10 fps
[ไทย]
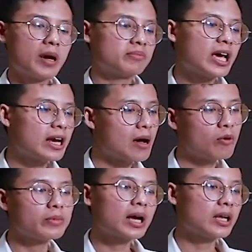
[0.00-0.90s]
แบบอาจารย์ครับผ
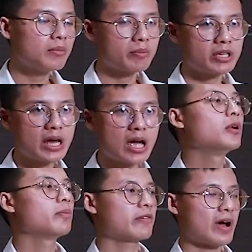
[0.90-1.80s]
มอยากเล่นแบบนี้ได้มึ
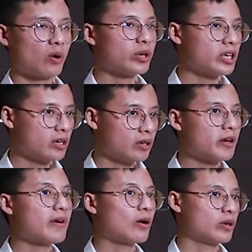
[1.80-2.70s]
งไปฟังคนนี้ไป
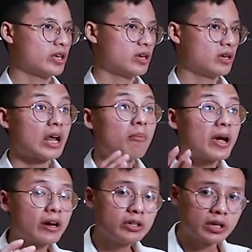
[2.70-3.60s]
ฟังคนนี้ทำไม
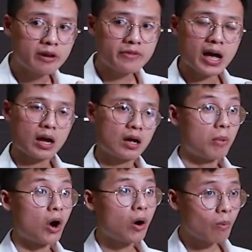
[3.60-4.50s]
เขาถึงให้ฟัง เพ
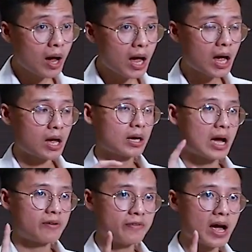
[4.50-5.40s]
ราะว่ากา
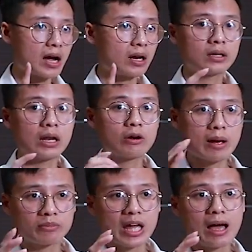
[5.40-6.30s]
รฟังแล้ว
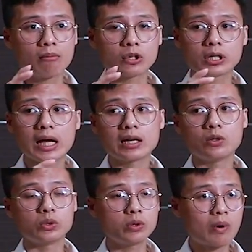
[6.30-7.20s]
ทำตามคือการเรียน
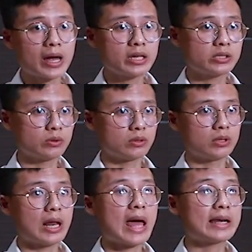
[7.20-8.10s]
รู้ที่ไวที่สุด
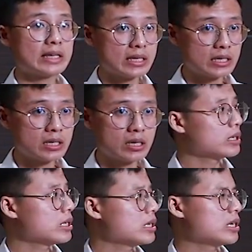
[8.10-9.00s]
และดี
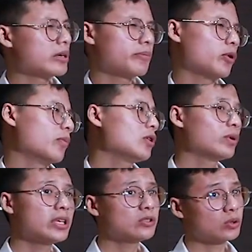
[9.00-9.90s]
ดีผมไม่รู้
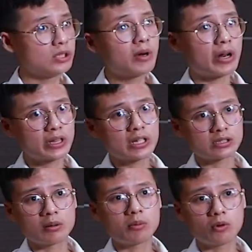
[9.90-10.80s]
ที่สุดหรือเปล่านะแต่
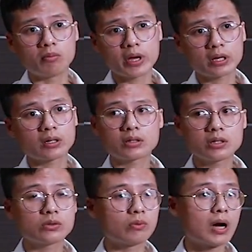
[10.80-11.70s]
สำหรับผมแม่งที่
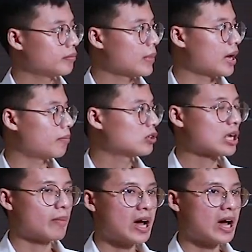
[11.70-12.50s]
สุดว่ะแบบเราสา